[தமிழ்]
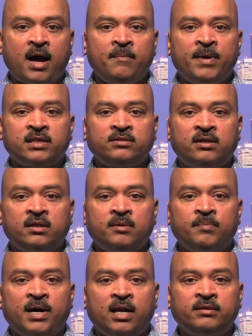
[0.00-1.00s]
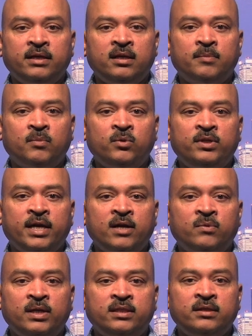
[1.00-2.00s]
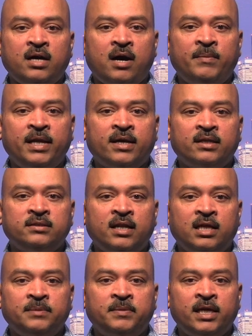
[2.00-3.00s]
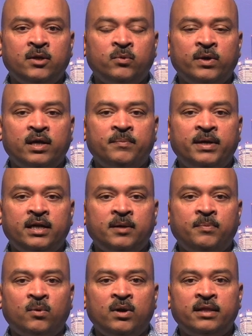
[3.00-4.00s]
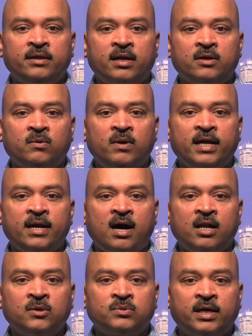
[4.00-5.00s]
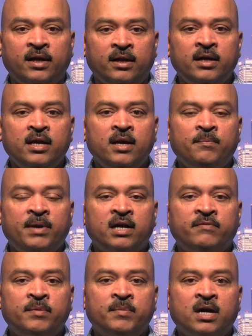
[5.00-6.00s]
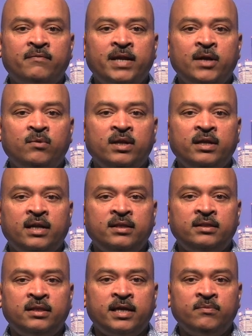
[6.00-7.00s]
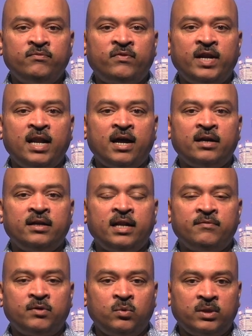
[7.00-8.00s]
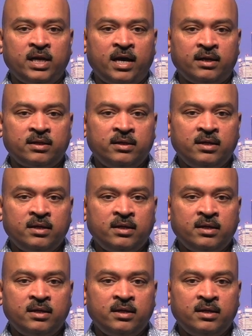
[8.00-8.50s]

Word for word: அம்பாசடர் பாலத்தின் முற்றுகை குறித்து அமெரிக்க ஜனாதிபதியின் உயர்மட்ட பொருளாதார கொள்கை ஆலோசகர் மிகவும் கவலையுடன் இருந்ததையும் ஃப்ரீலாண்ட் நினைவு கூர்ந்தார்